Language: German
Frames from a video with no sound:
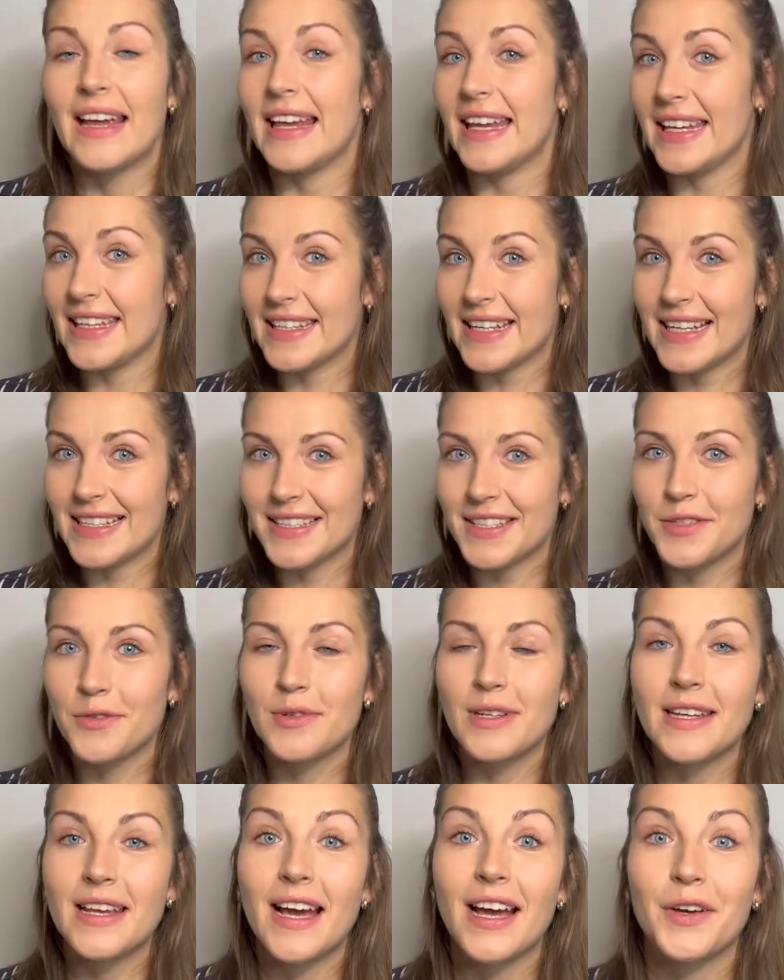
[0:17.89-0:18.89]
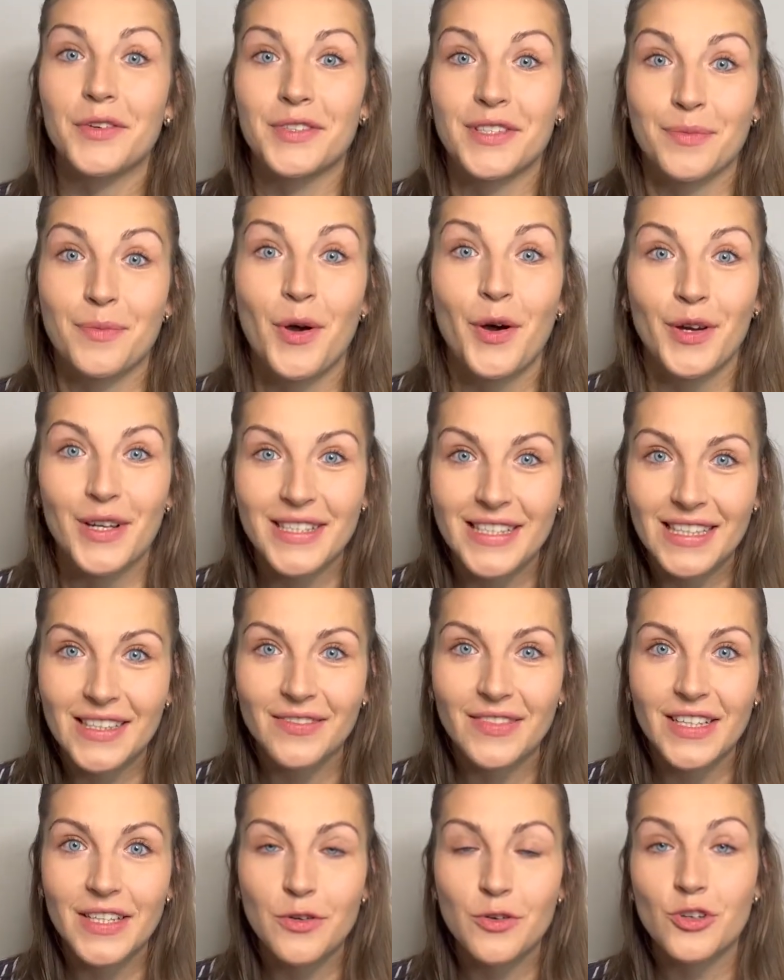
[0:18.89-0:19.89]
Ich heiße Julia und im
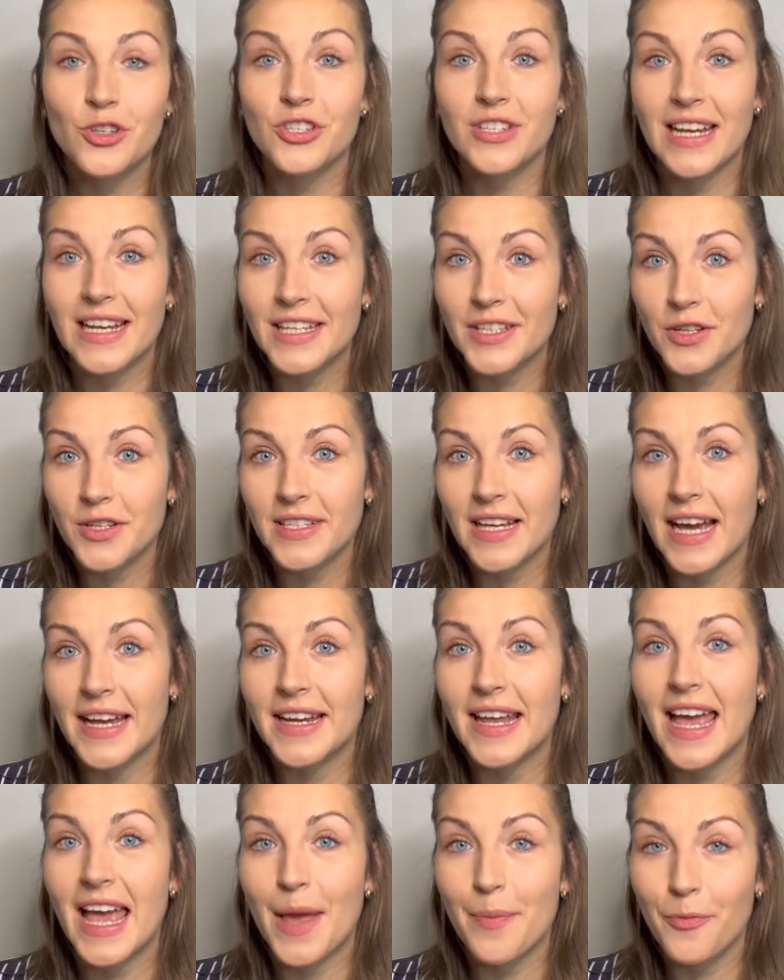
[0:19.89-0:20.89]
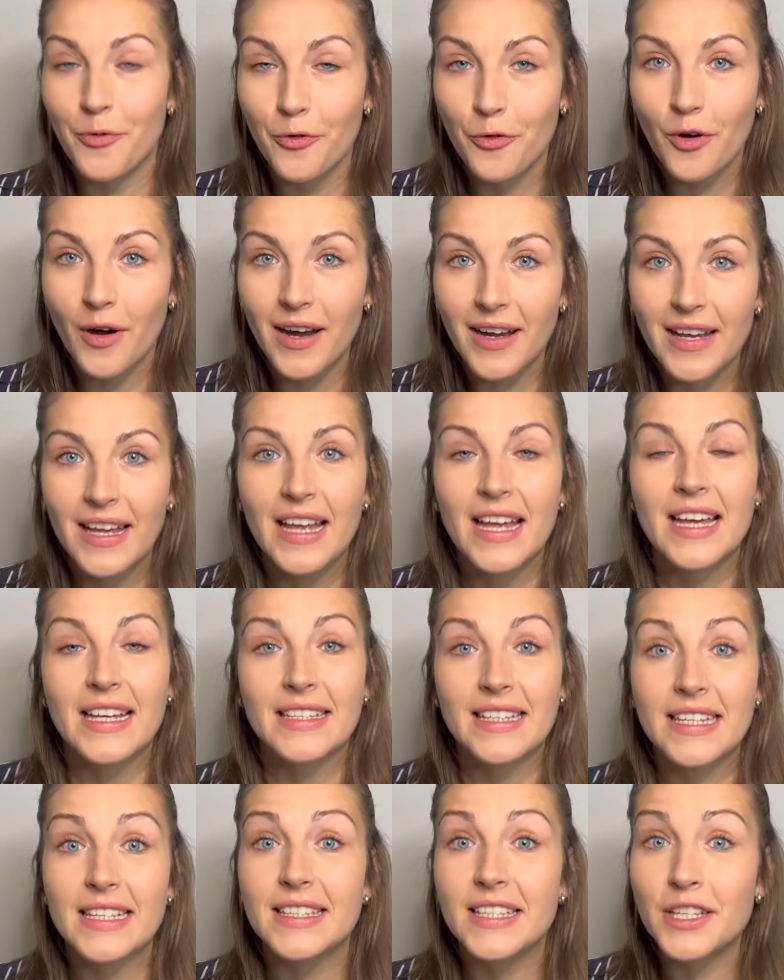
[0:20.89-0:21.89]
heutigen Video stelle ich euch eine App vor,
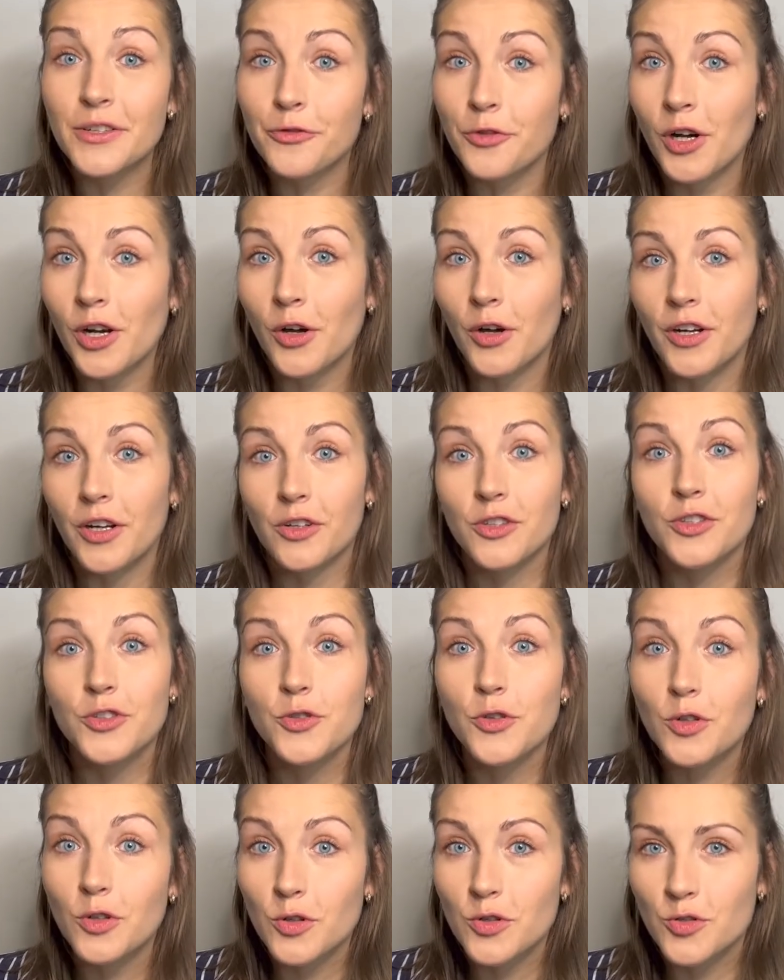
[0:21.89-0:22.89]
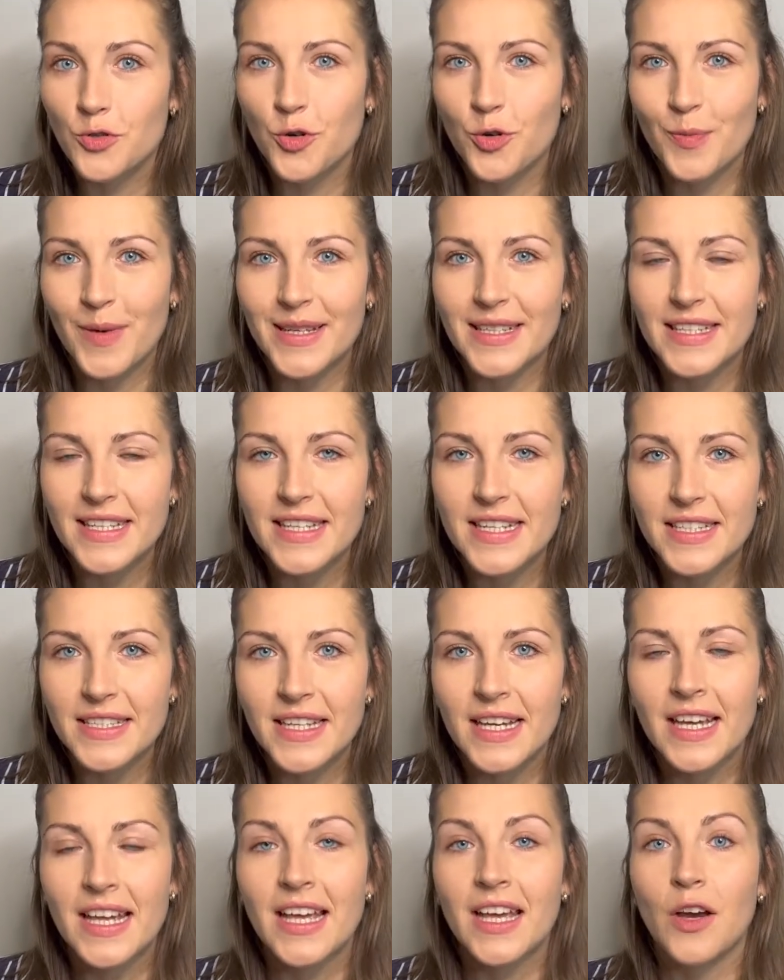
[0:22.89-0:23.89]
die sinnvoll euren Zyklus dokumentiert
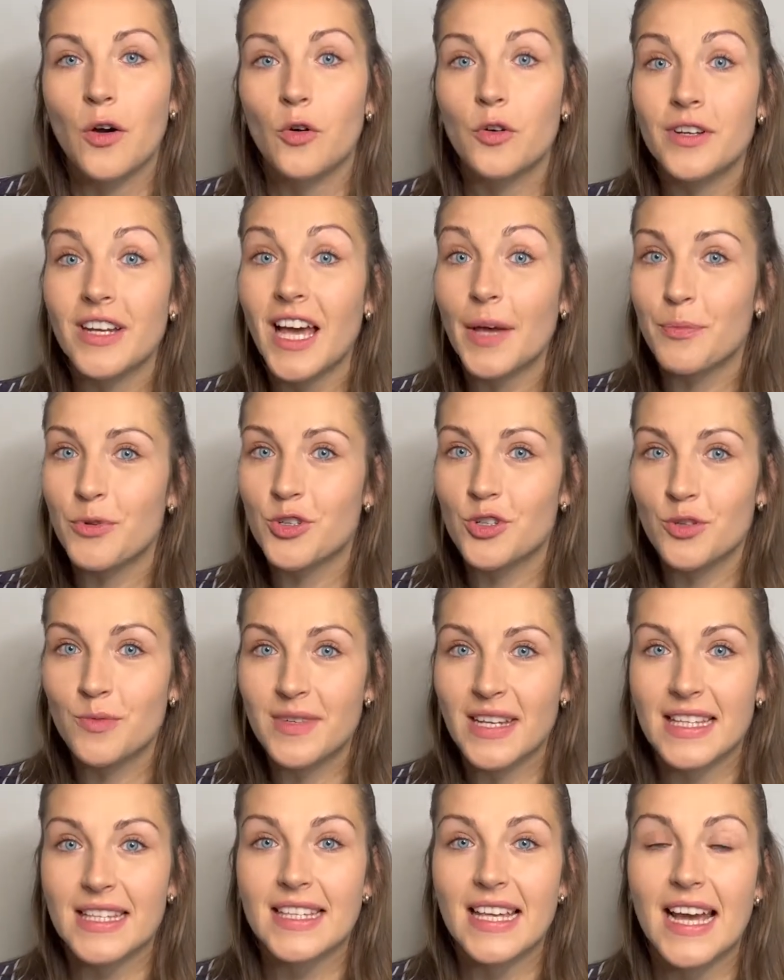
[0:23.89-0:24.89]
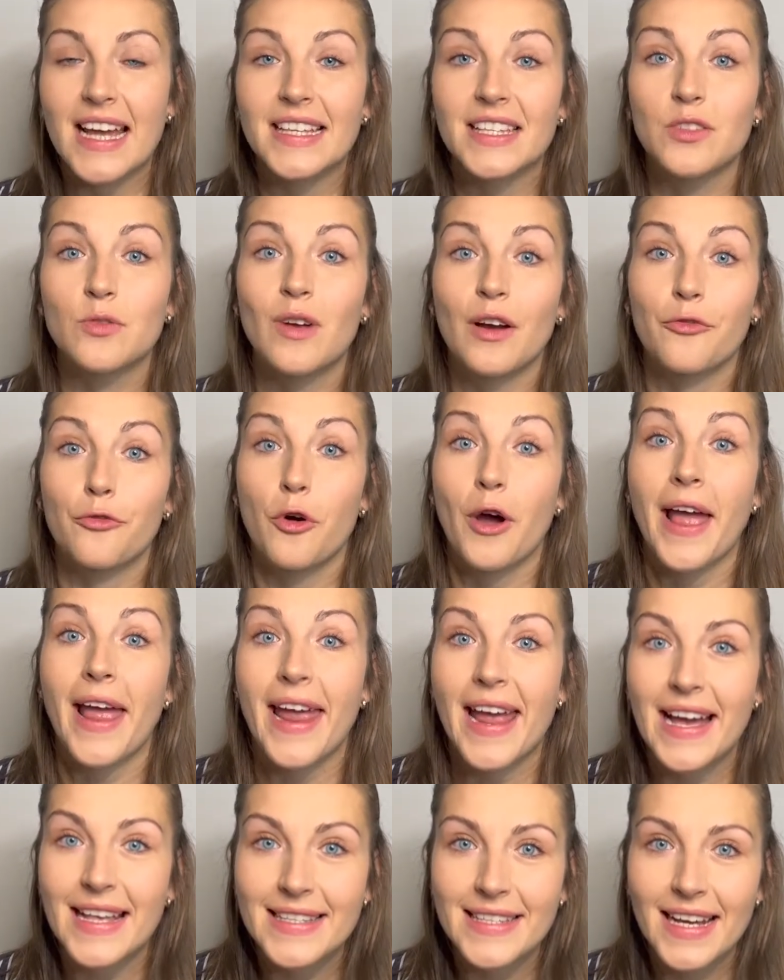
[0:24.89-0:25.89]
und nach bestimmter Zeit sogar
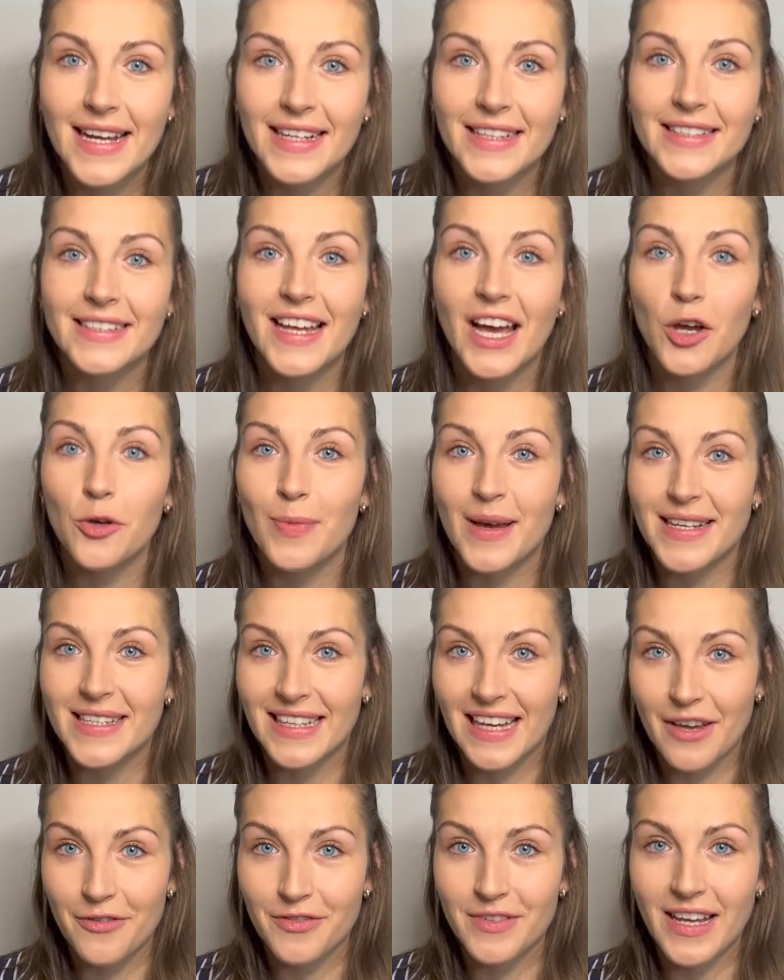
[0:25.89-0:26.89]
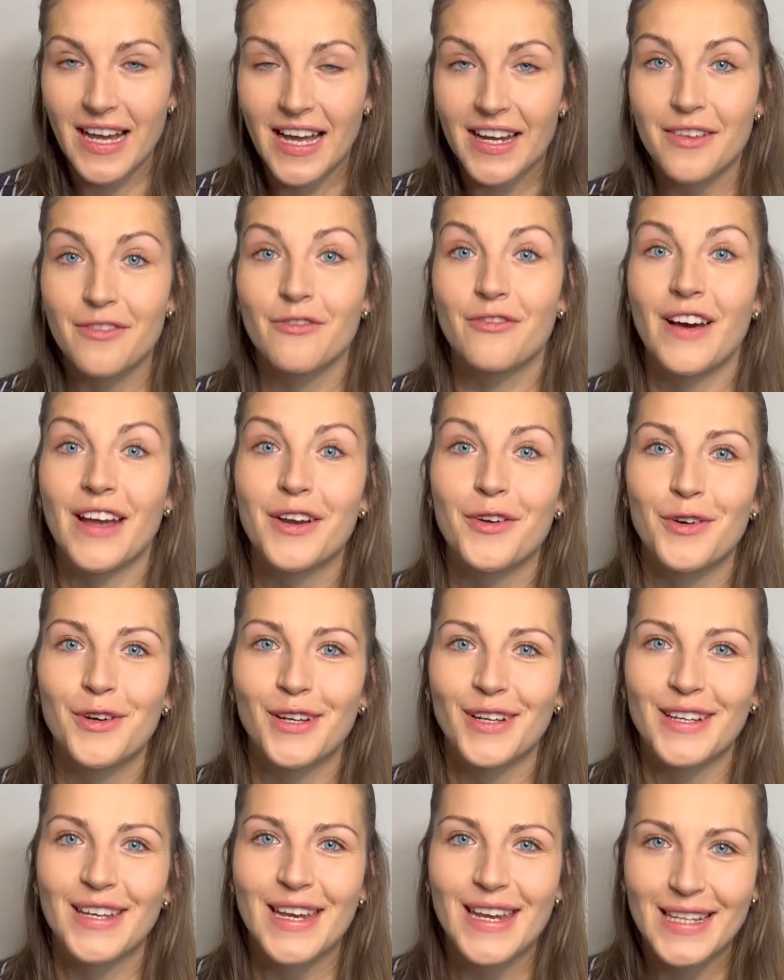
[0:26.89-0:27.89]
Vorhersagen darüber treffen kann, wann
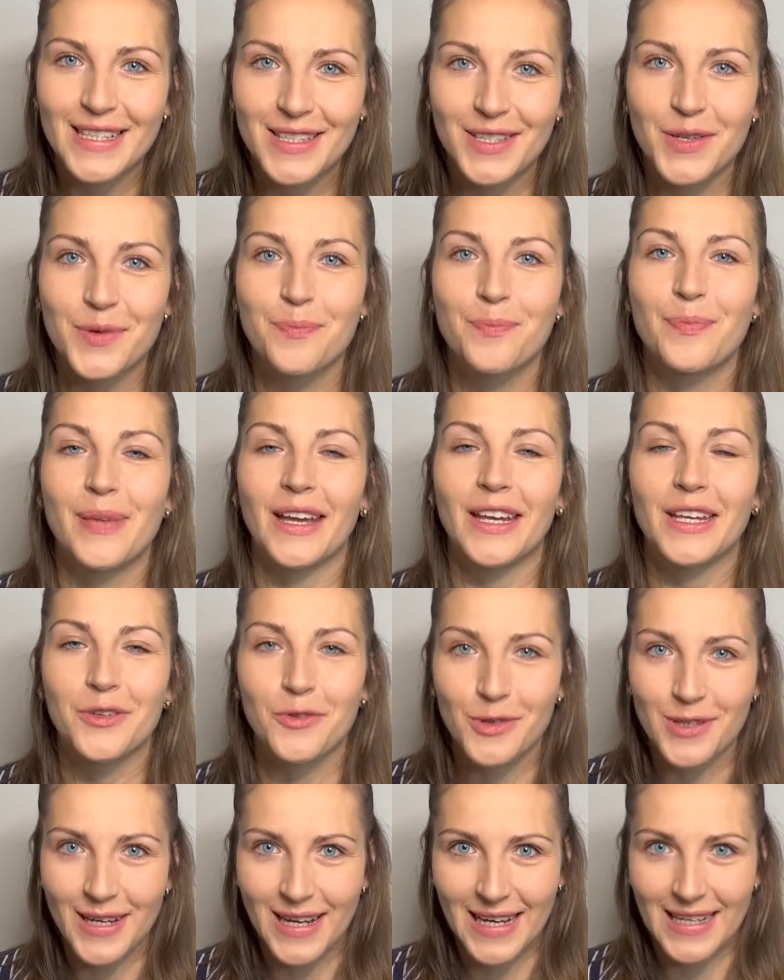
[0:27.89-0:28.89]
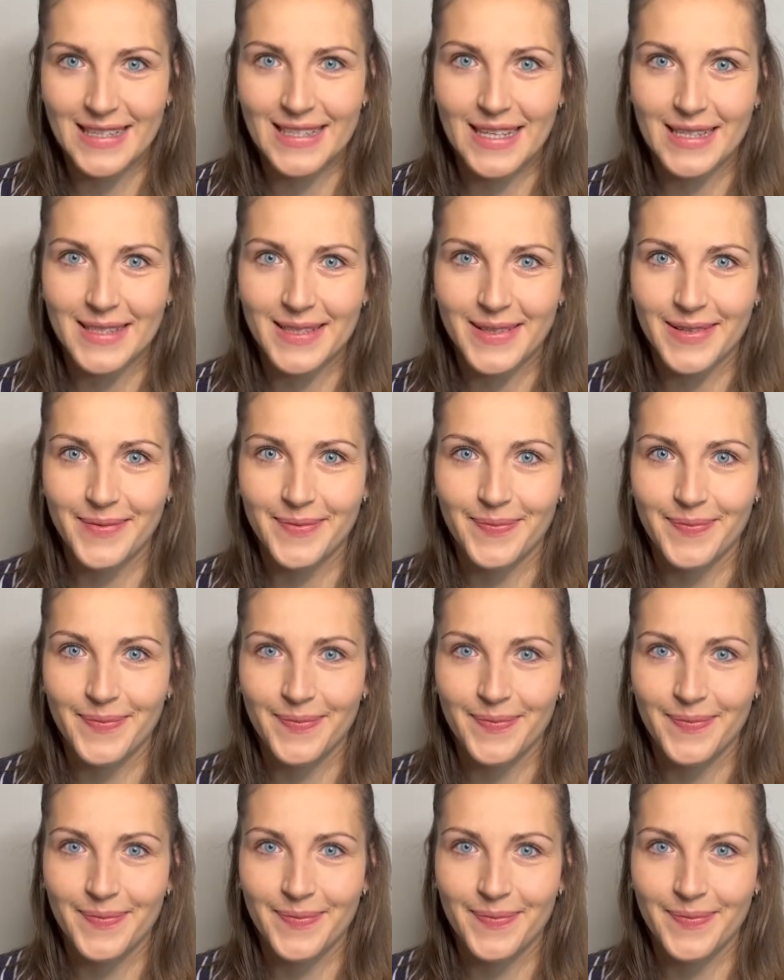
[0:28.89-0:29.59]
eure nächste Periode einsetzt.